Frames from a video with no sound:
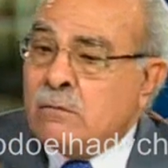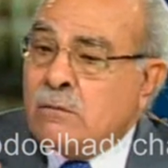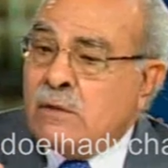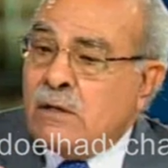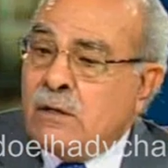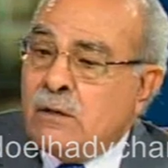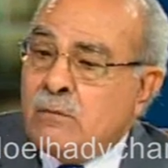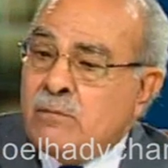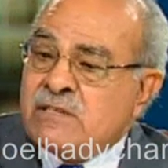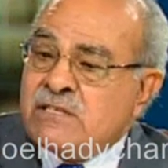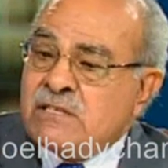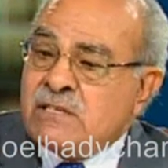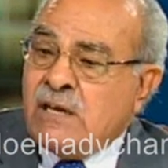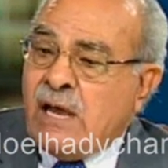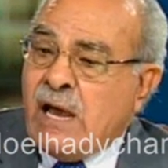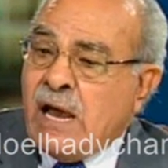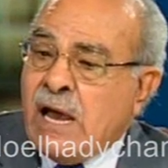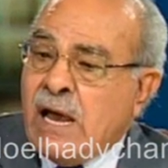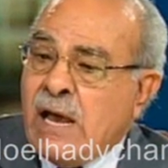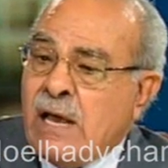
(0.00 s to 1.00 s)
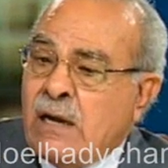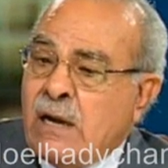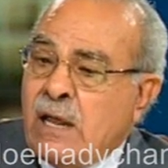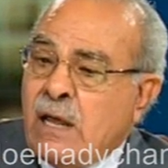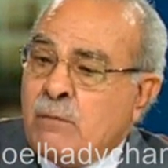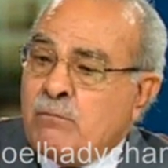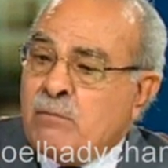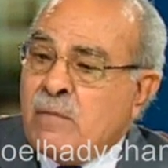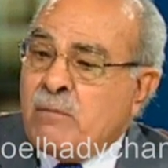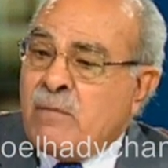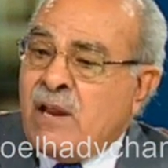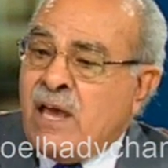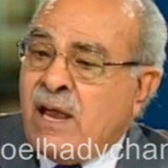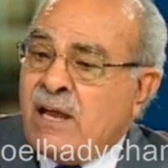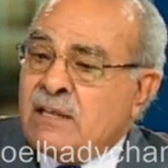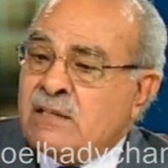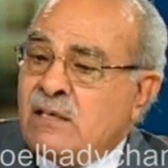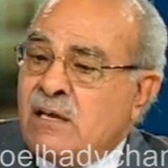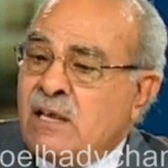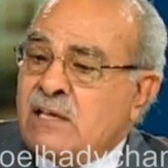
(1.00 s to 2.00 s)
المسيح قال
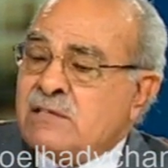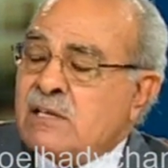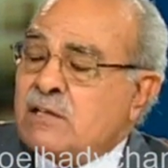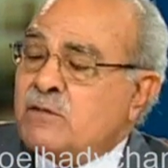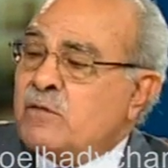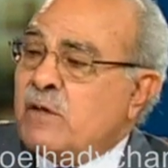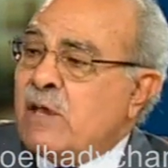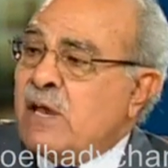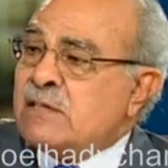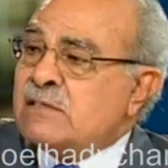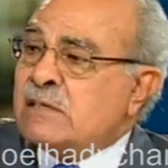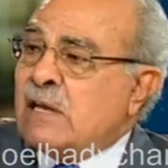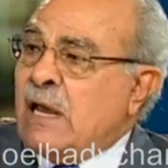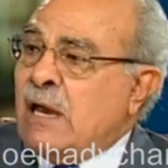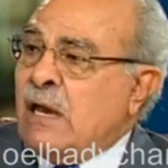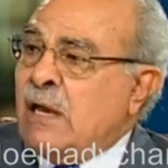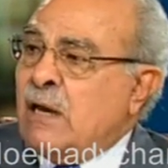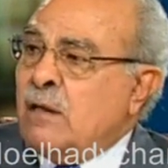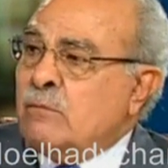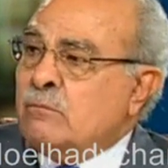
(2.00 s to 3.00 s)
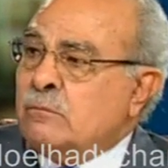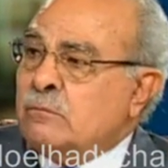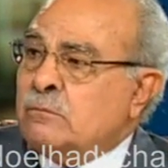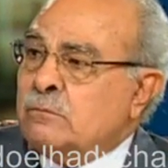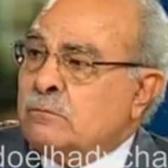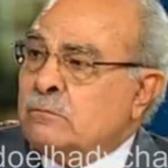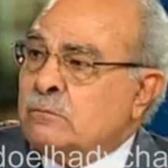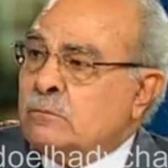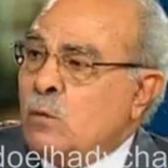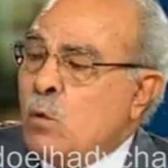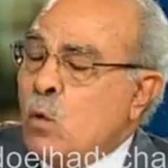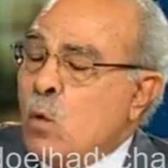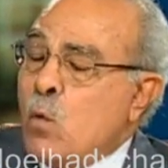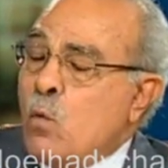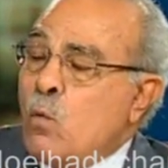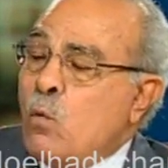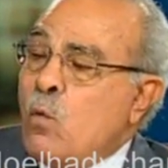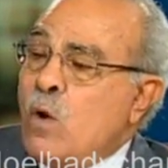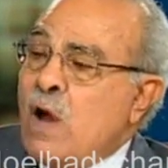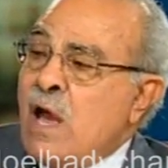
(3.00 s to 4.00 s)
مملكتي ليست في هذا العالم
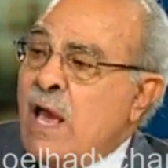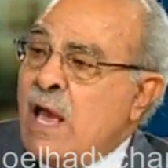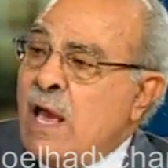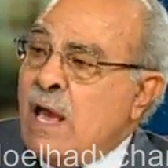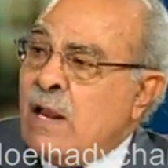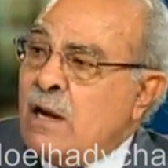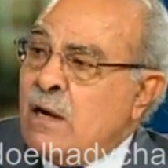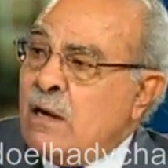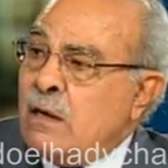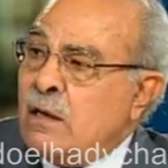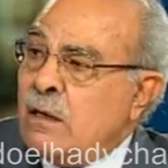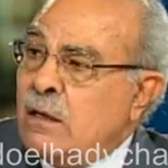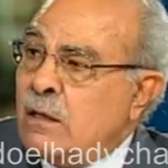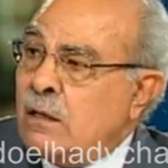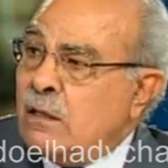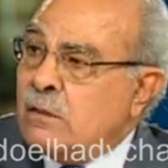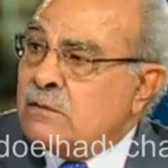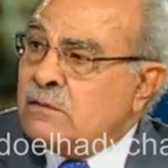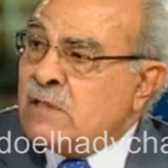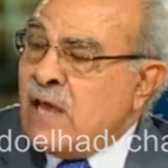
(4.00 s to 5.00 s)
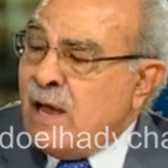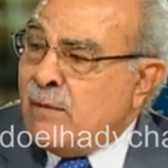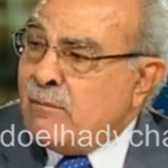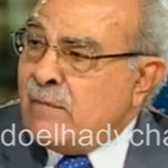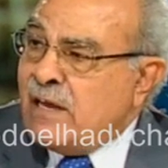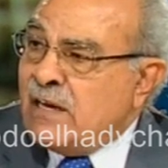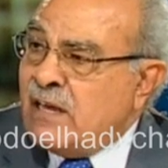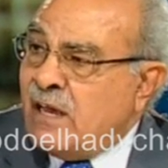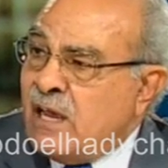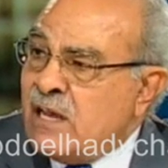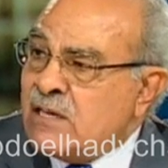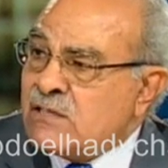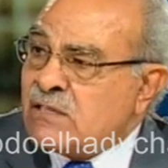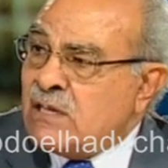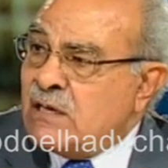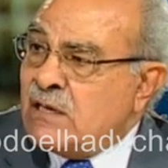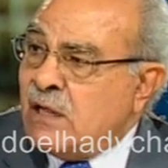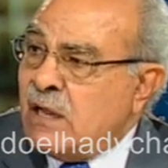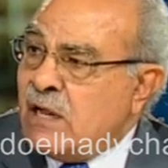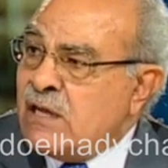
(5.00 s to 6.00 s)
وقال دع ما لقيصر
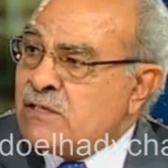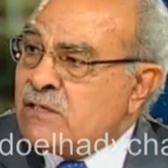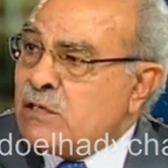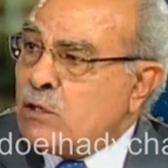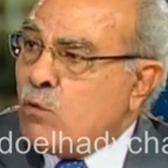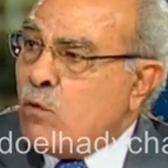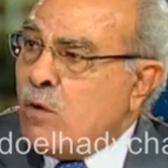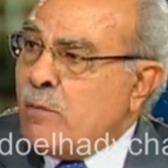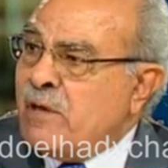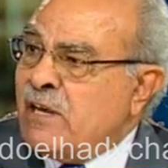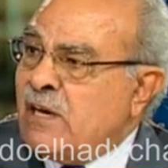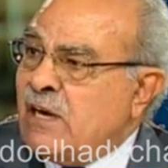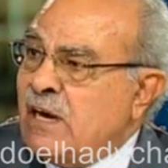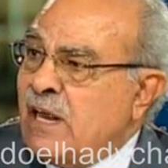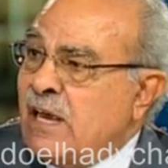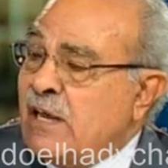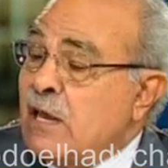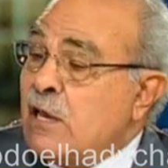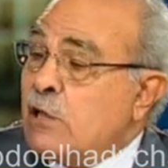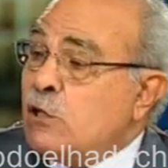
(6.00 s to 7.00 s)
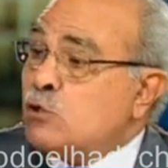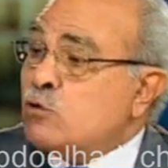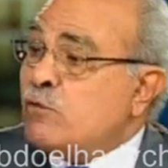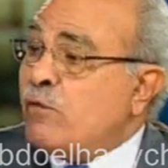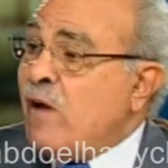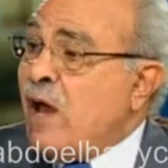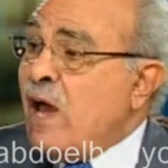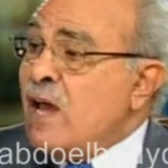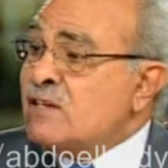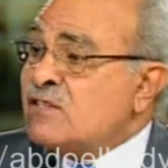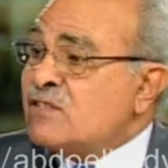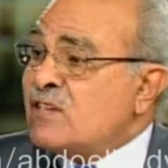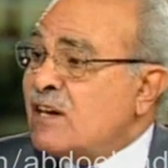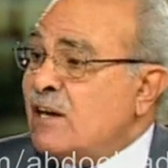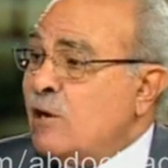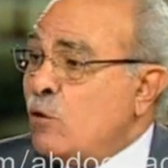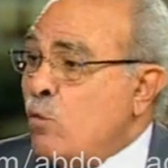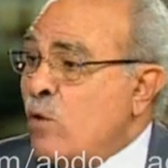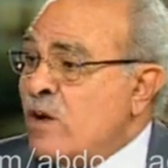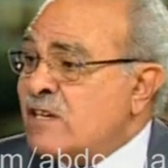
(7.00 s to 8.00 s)
لقيصر وما لله شوف قيصر
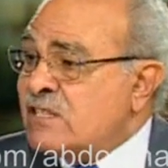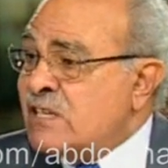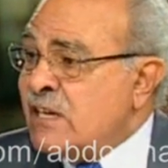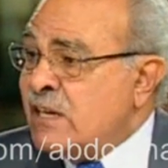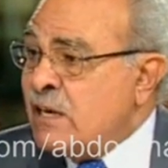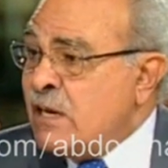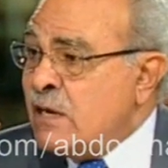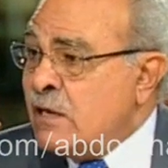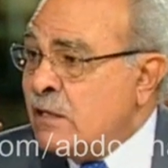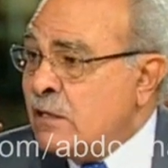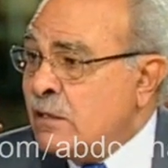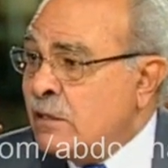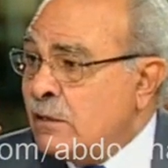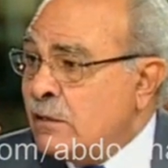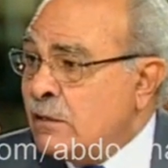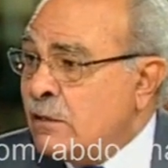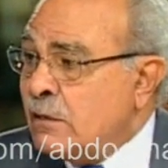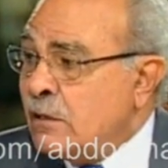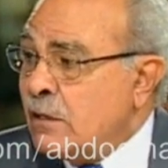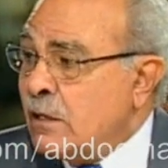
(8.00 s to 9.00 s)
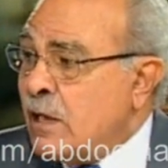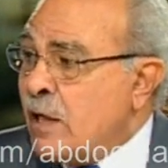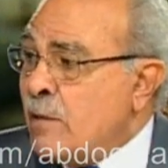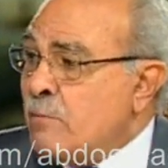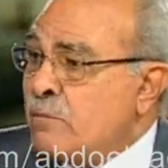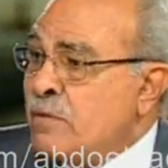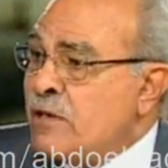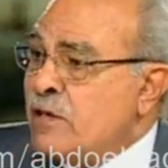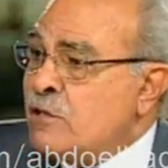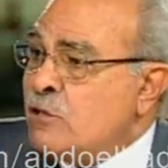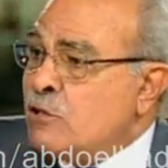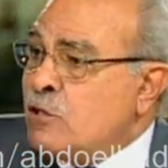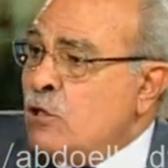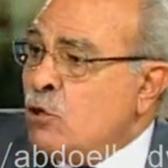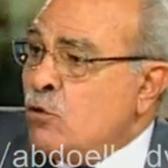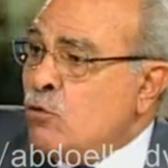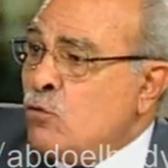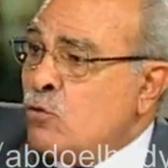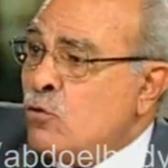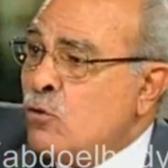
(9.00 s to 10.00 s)
الوثني كان
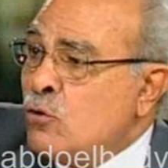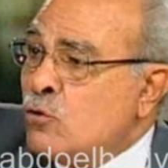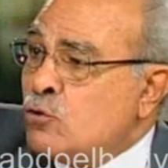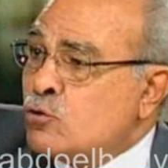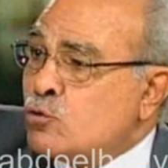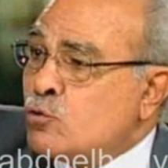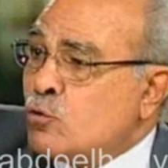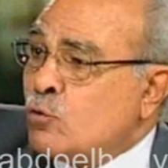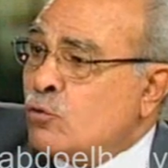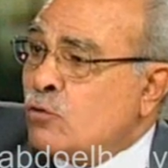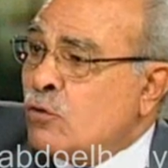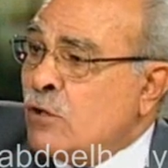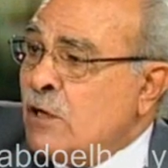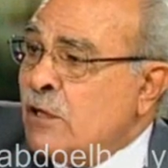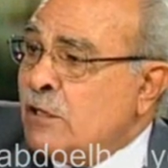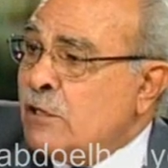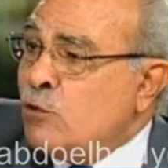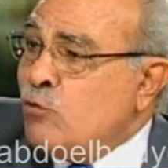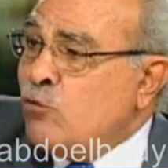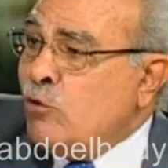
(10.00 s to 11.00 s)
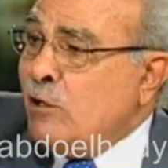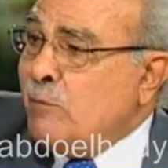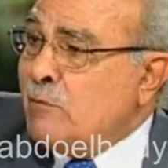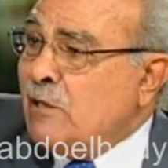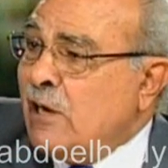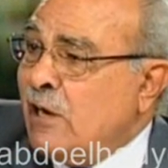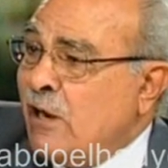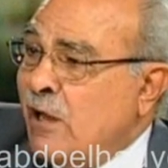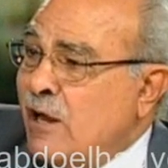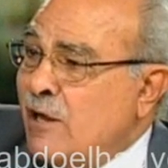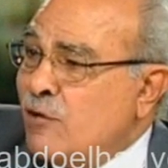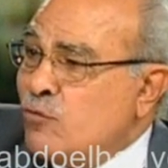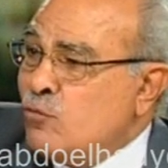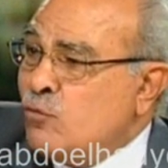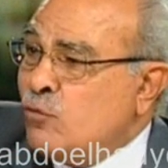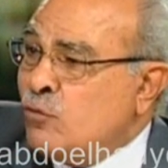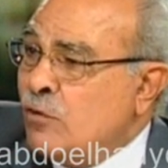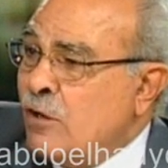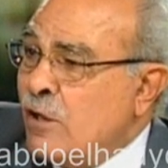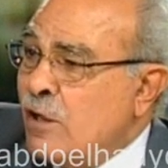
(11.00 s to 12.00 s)
بيديله سلطان انه يعمل
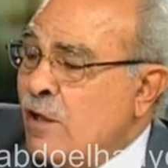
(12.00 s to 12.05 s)
القانون